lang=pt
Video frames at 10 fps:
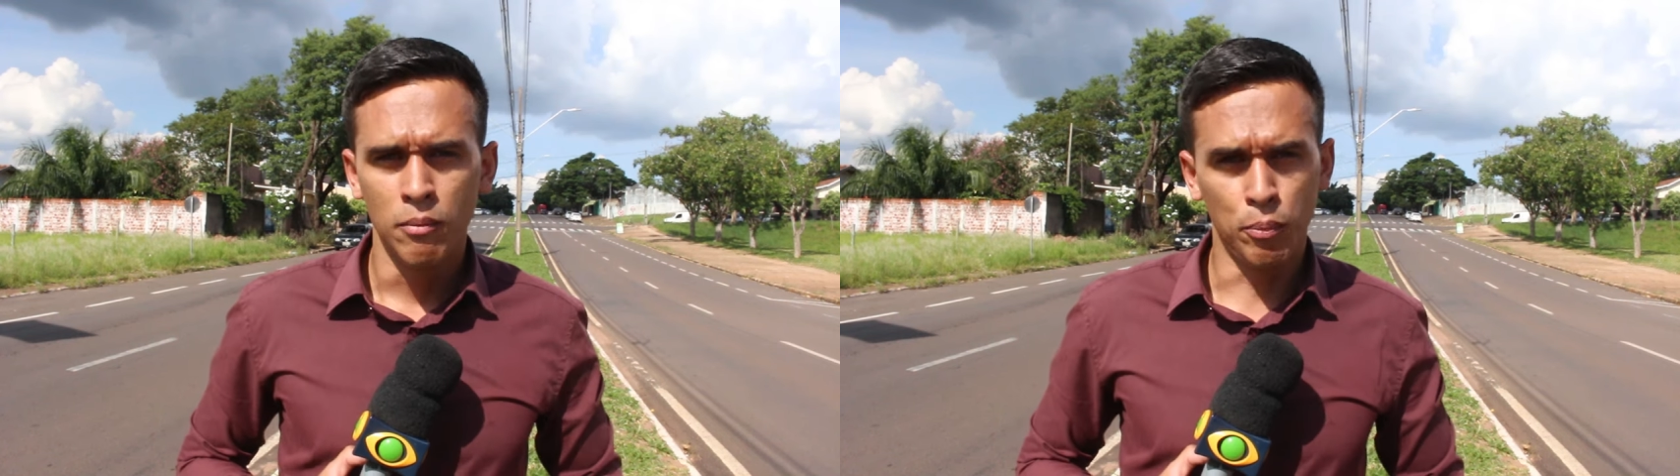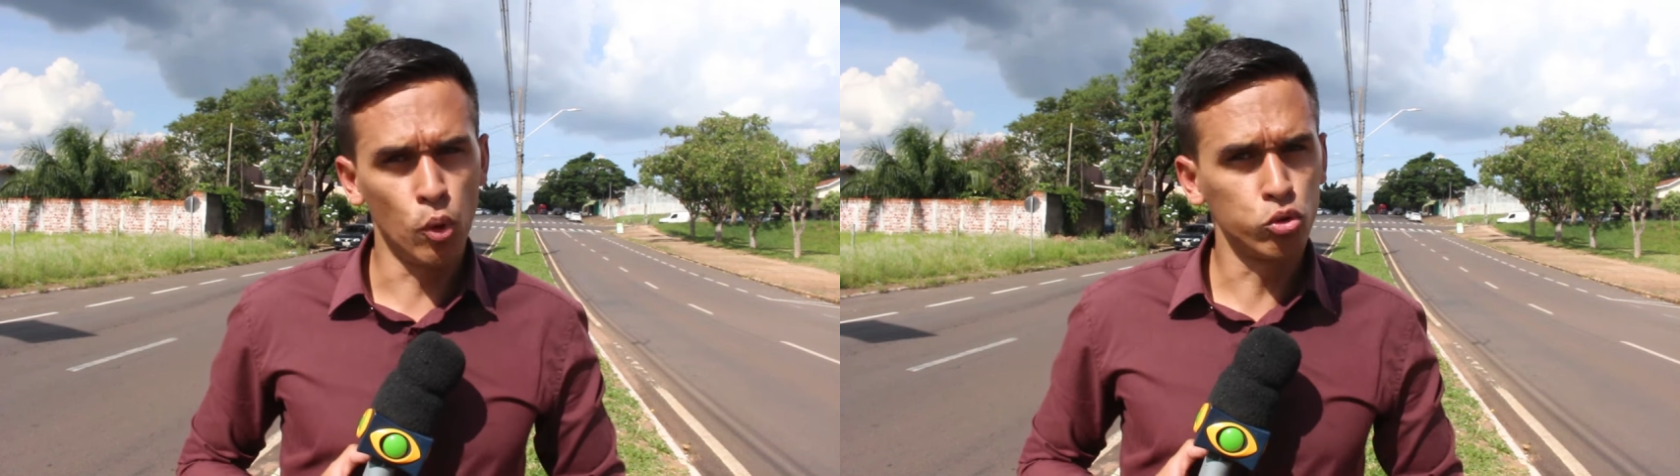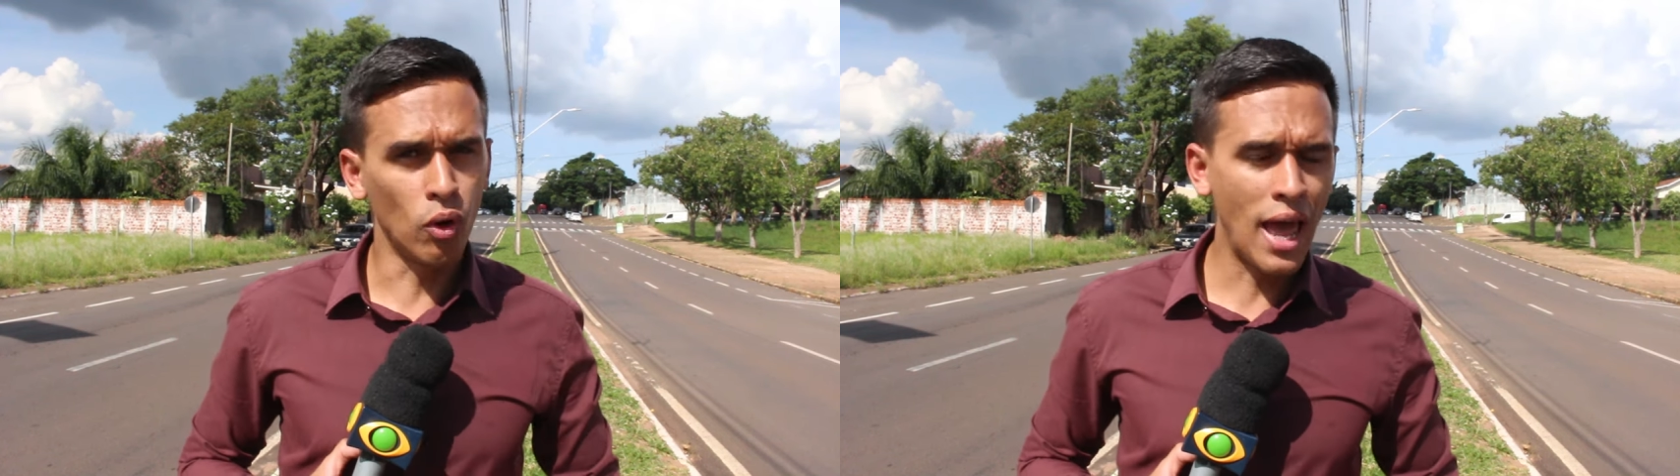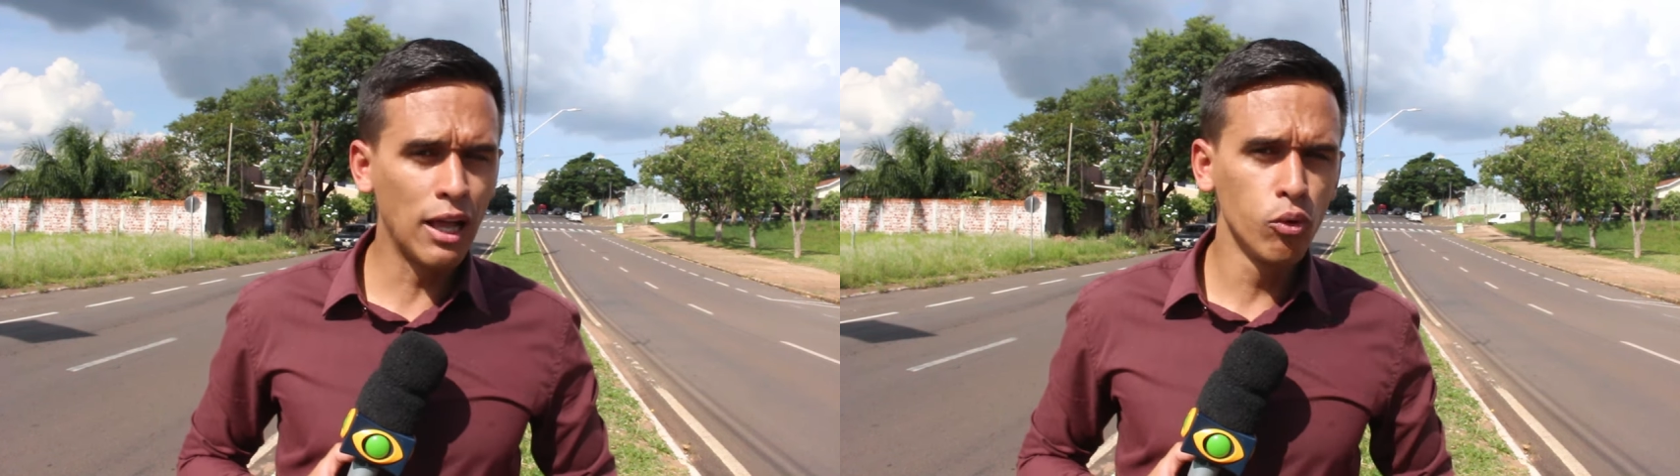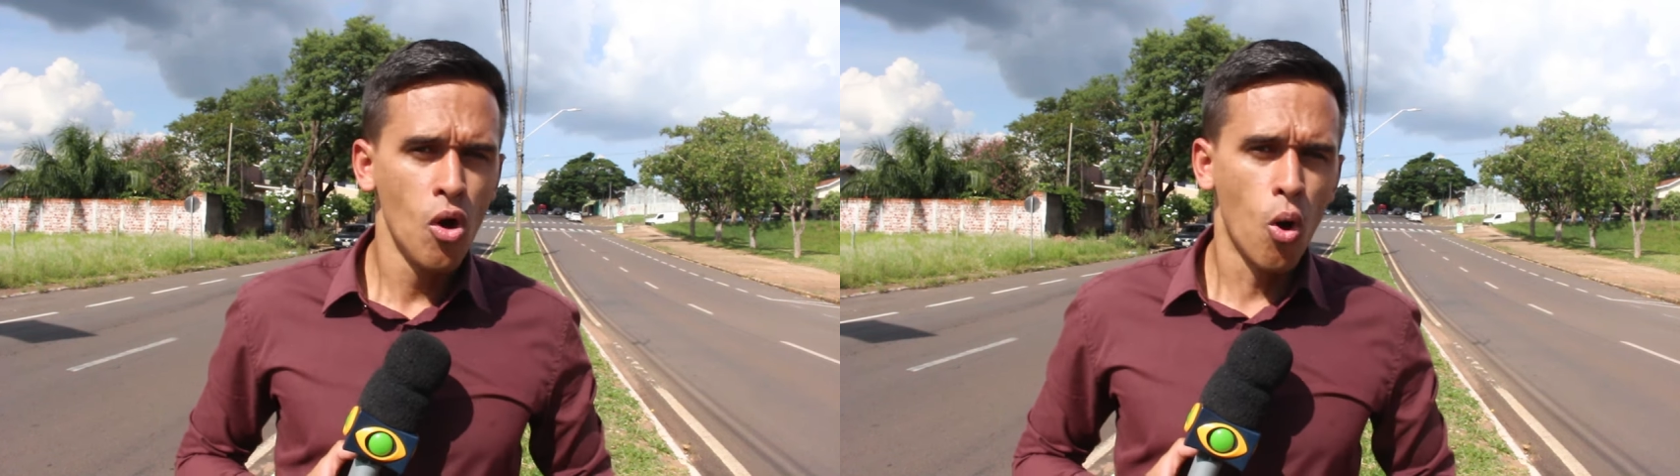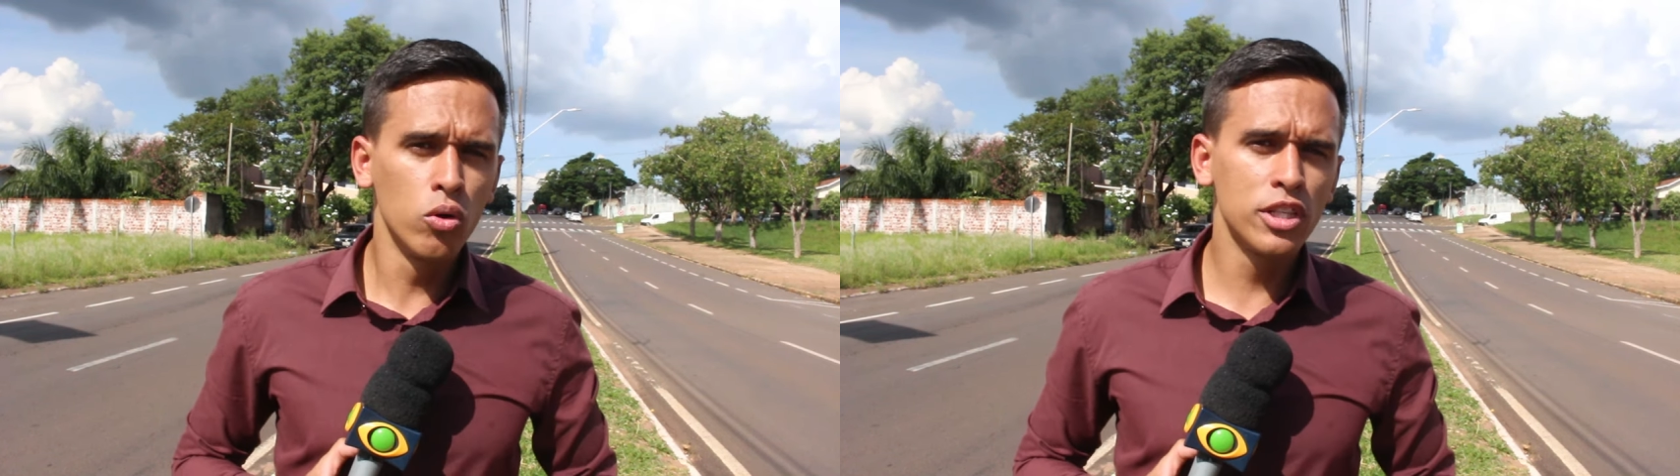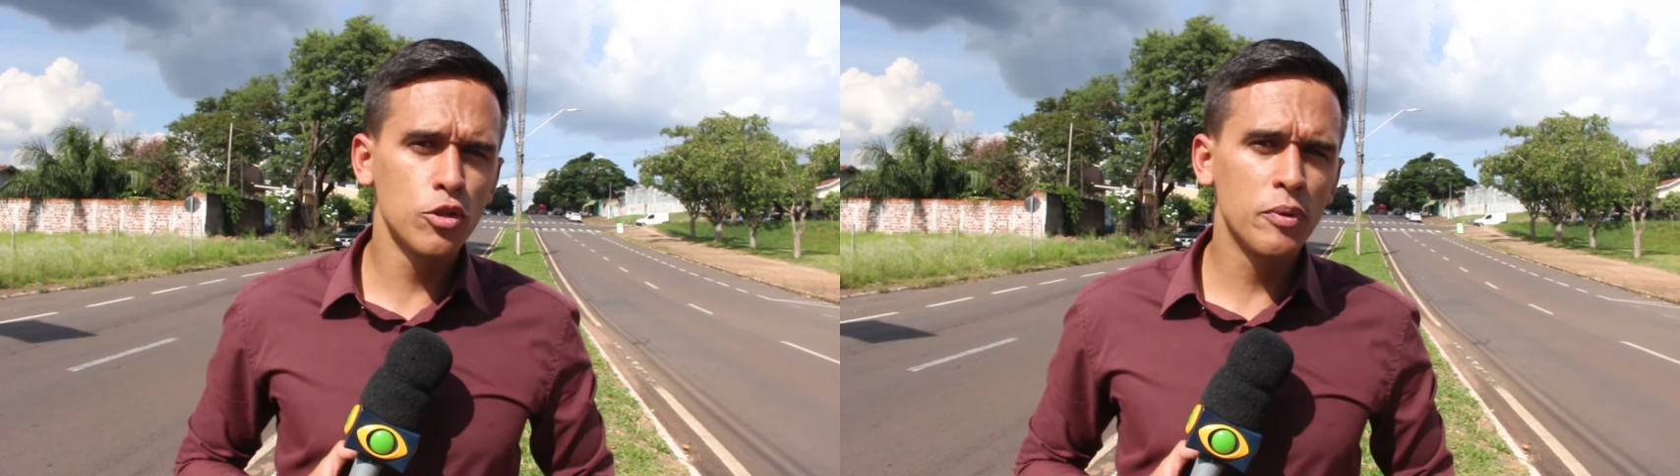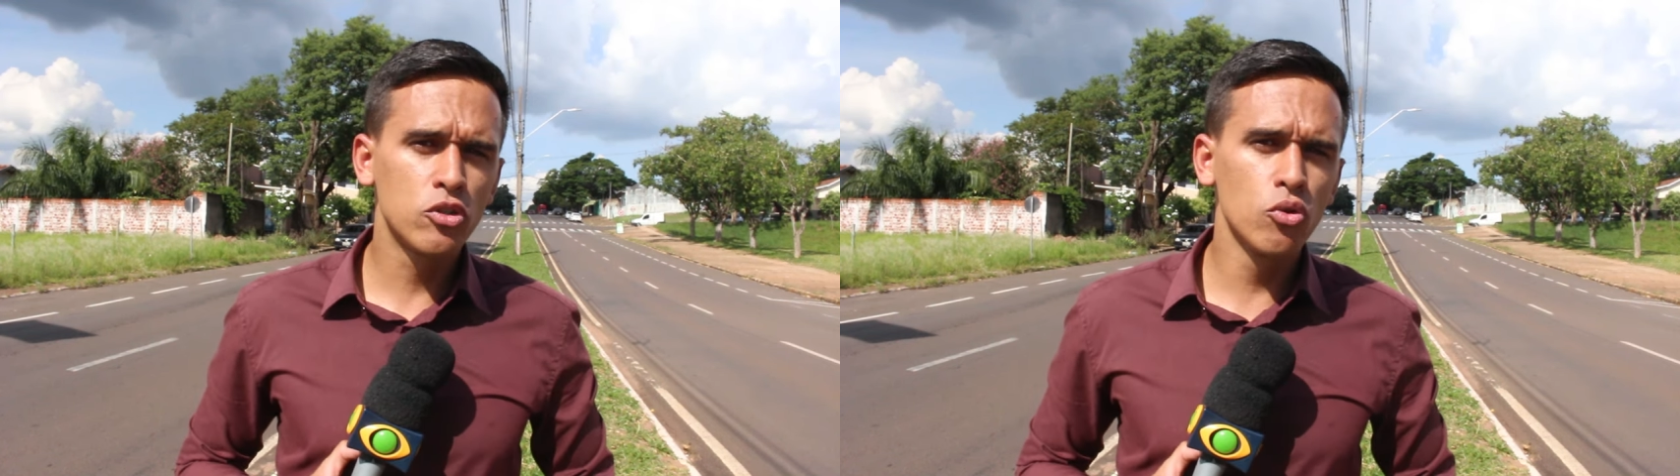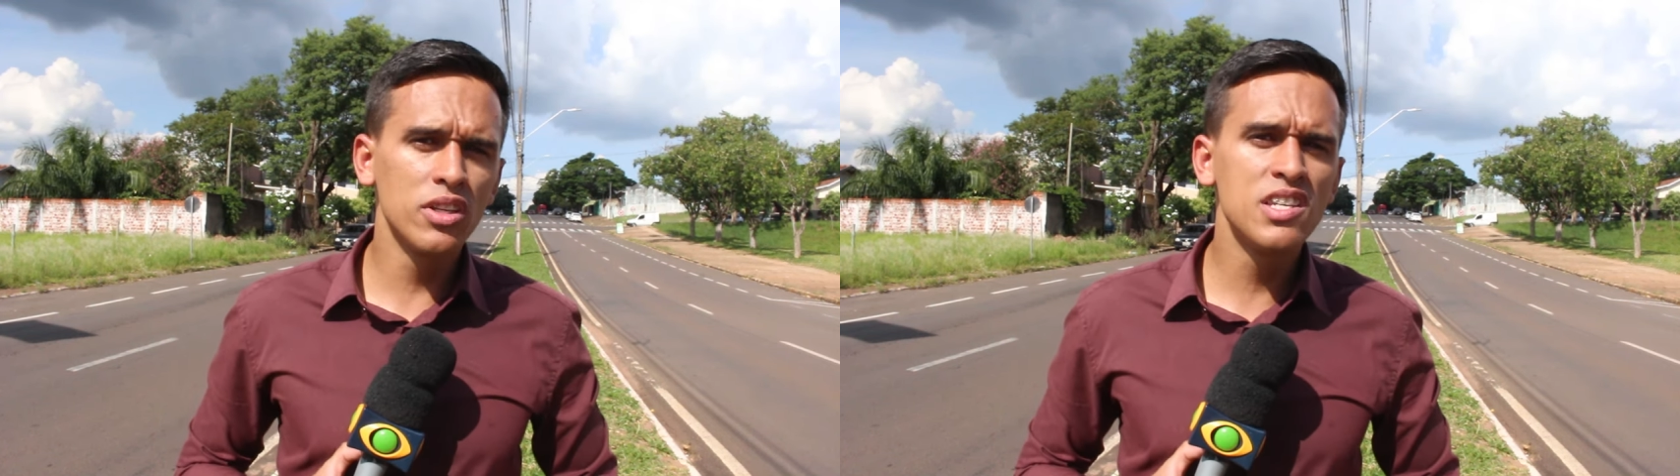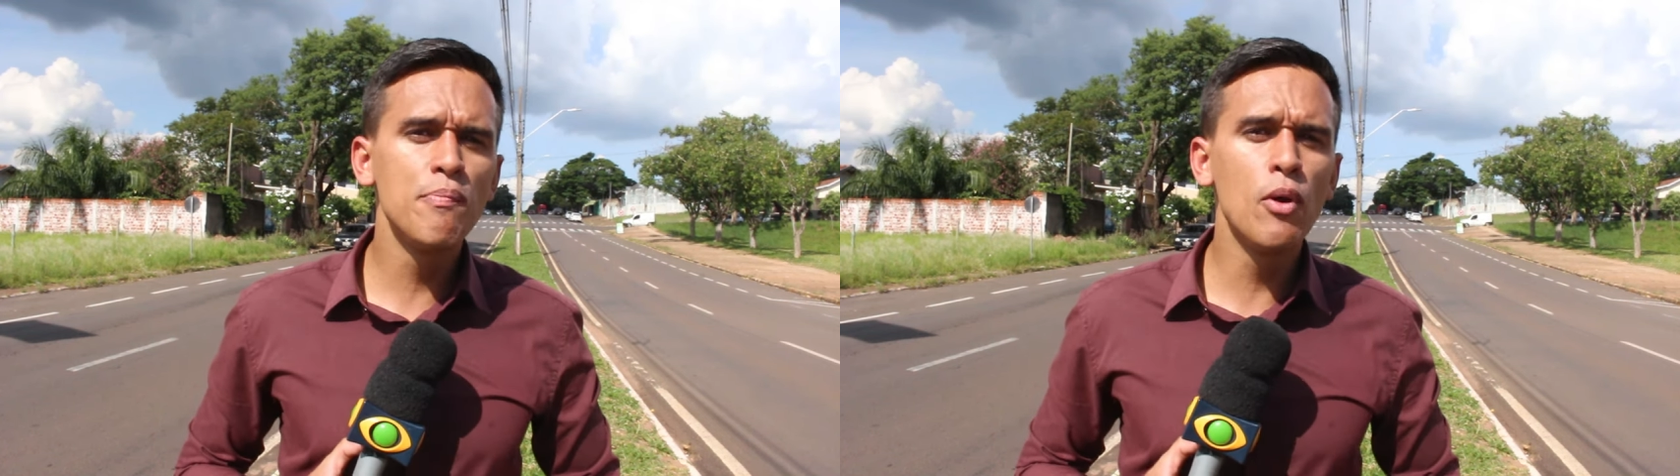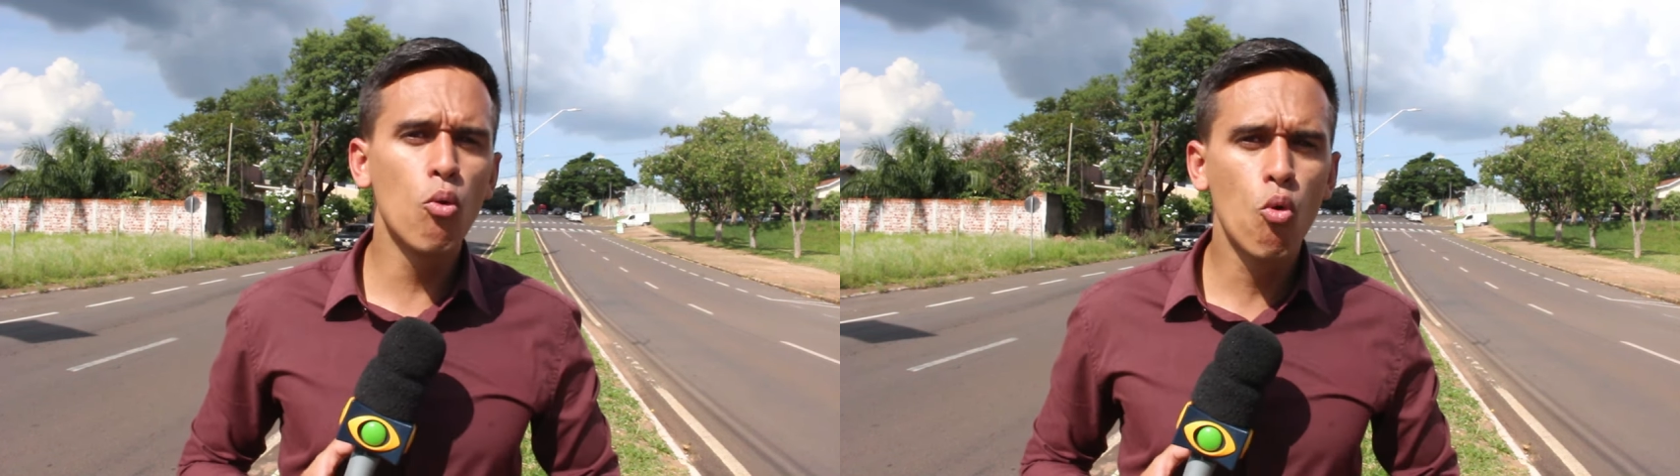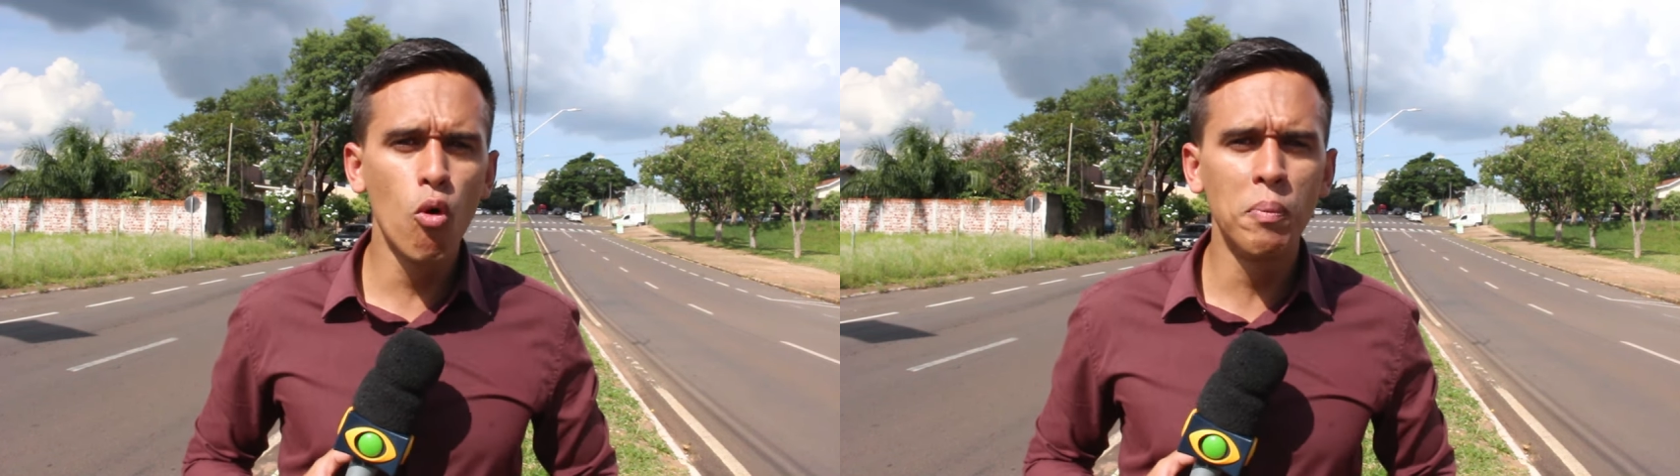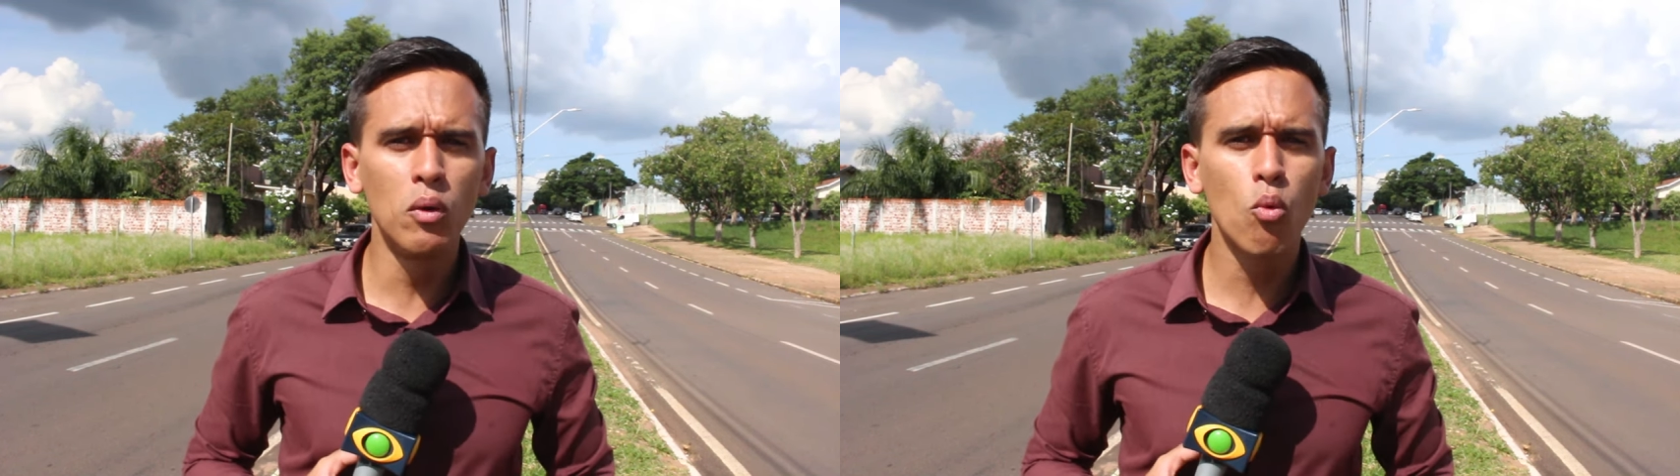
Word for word: Por outro lado, outras pessoas se preocupam